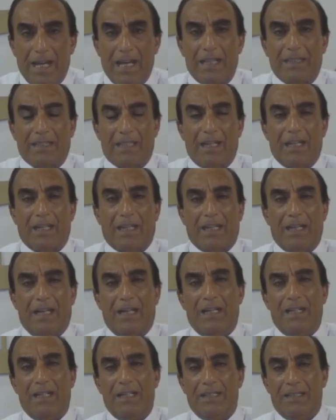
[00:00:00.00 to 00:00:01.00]
تلقى
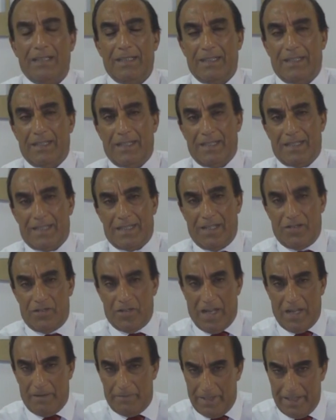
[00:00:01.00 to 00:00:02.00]

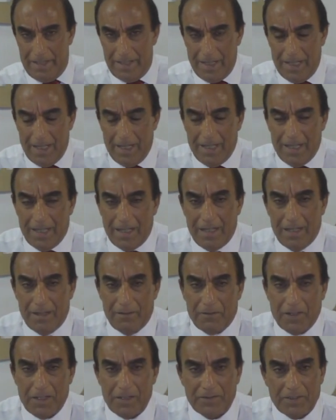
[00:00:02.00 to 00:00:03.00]
استجابه
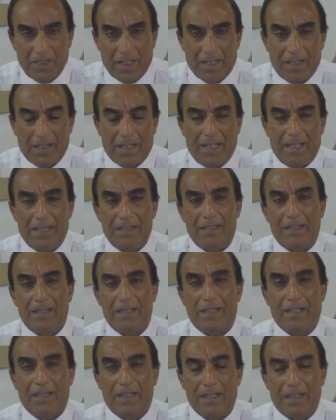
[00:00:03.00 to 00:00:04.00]
فيفترض ان
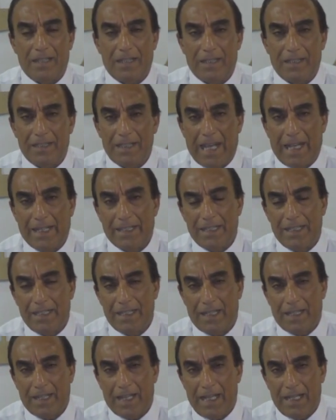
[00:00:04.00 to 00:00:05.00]
يعني
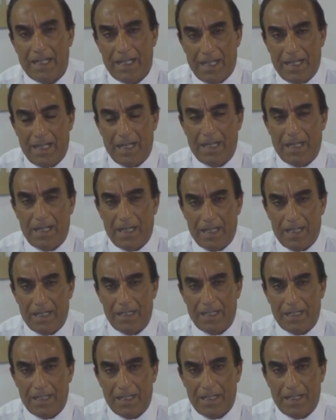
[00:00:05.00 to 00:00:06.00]
يضع لها
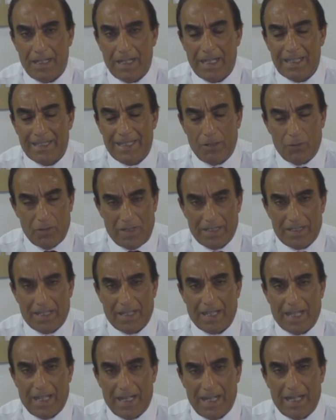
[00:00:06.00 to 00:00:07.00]
الدوله
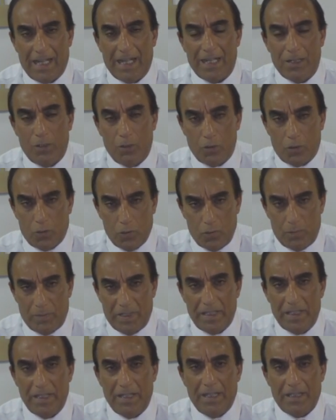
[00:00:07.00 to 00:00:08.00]
تضع لها
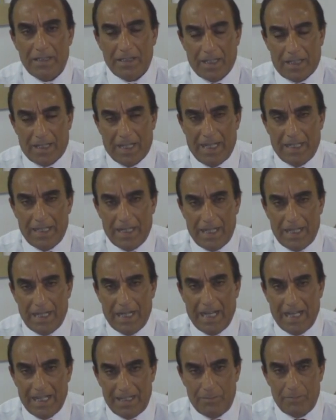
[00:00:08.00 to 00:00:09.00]
الحكومه تضع لها
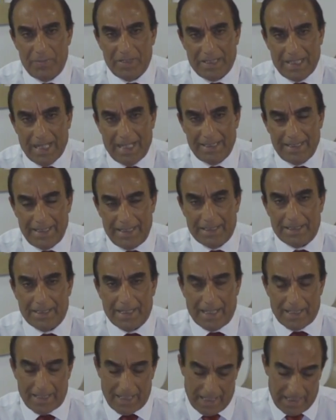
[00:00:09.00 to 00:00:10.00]
حل بالتحديد
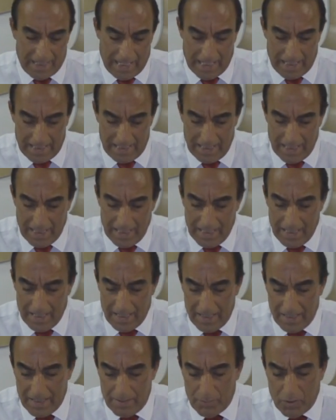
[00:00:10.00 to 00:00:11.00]
يعني الحل
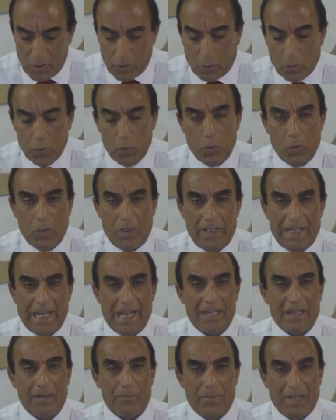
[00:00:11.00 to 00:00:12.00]
بالقوه
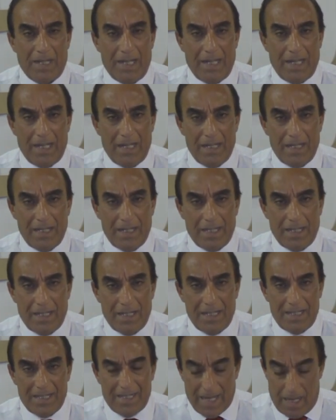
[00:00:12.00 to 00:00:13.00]
يعني
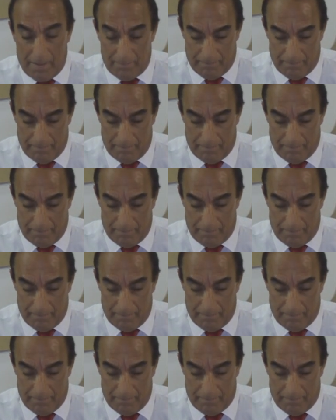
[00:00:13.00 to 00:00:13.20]
بالالزام